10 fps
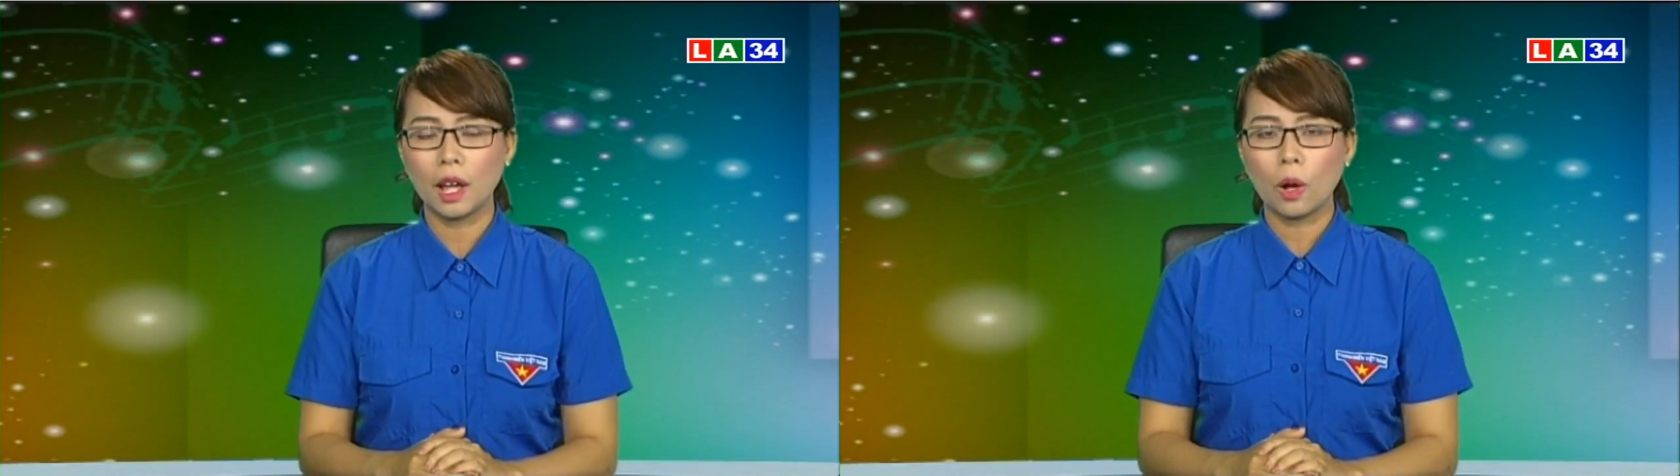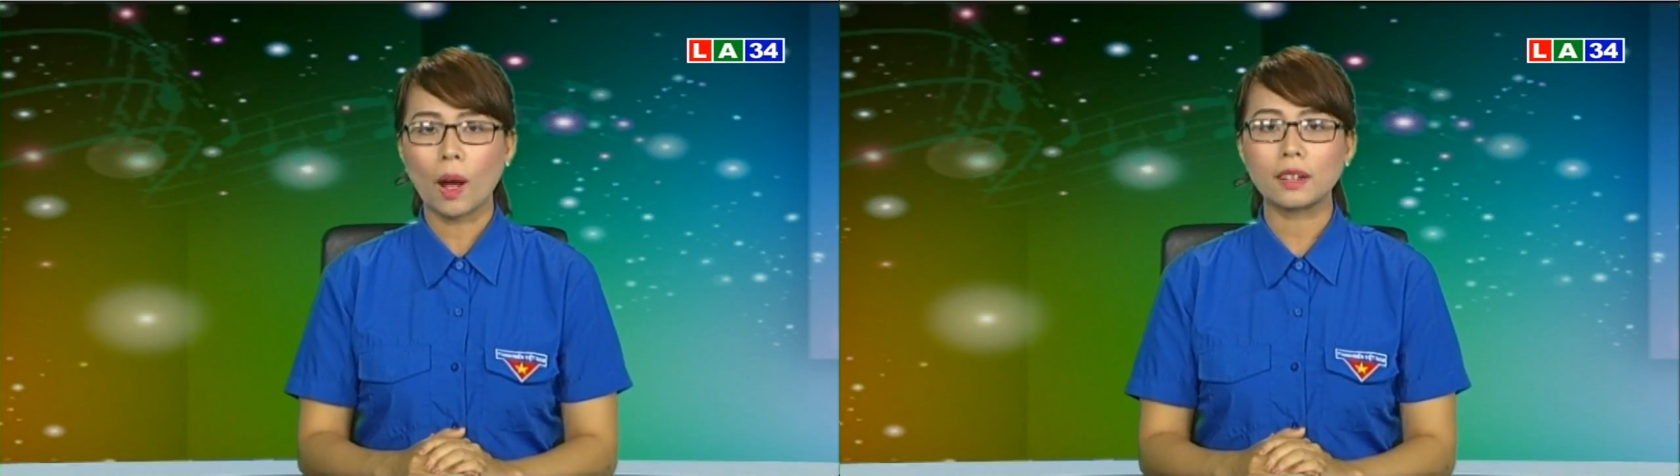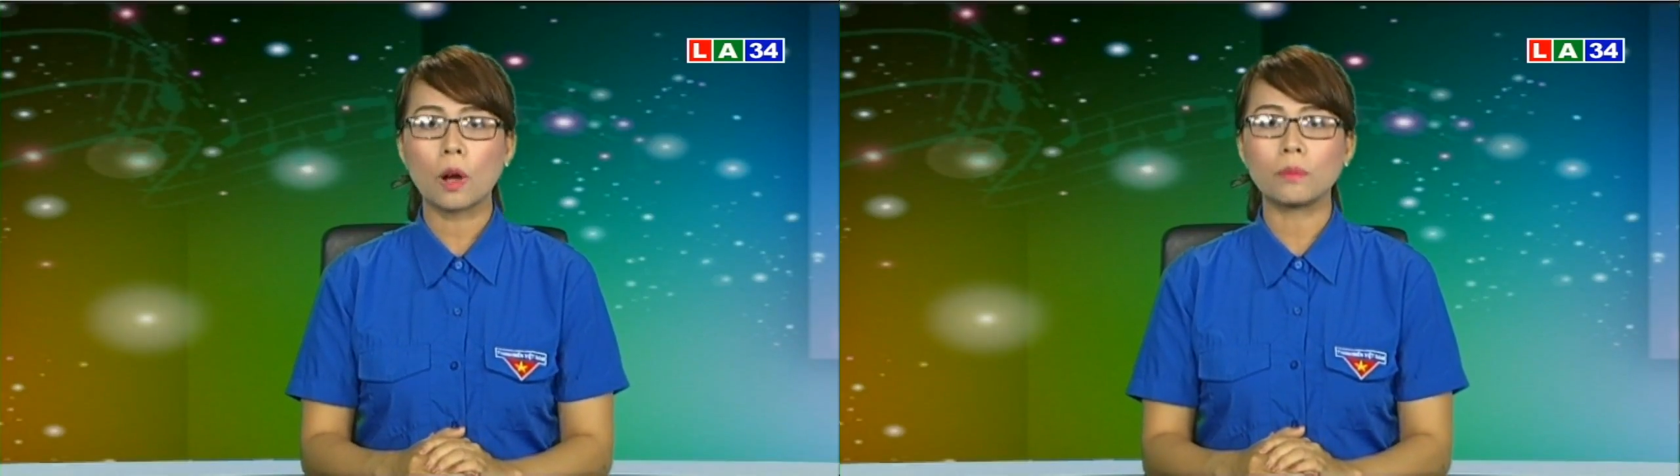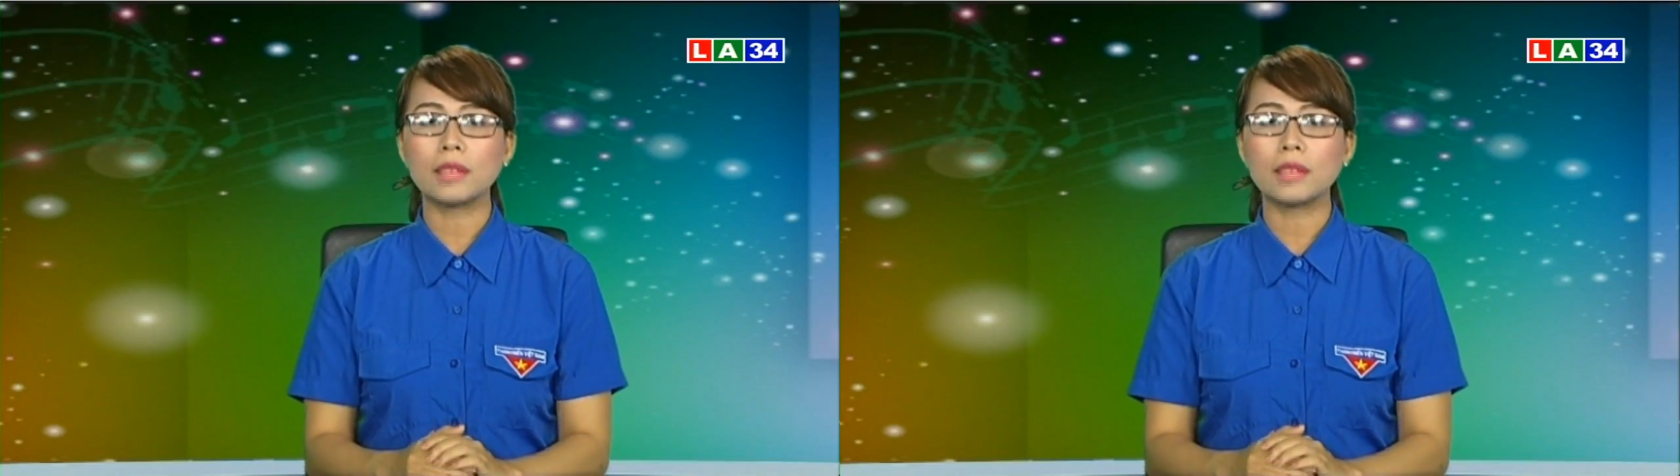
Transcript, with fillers: Hoạt động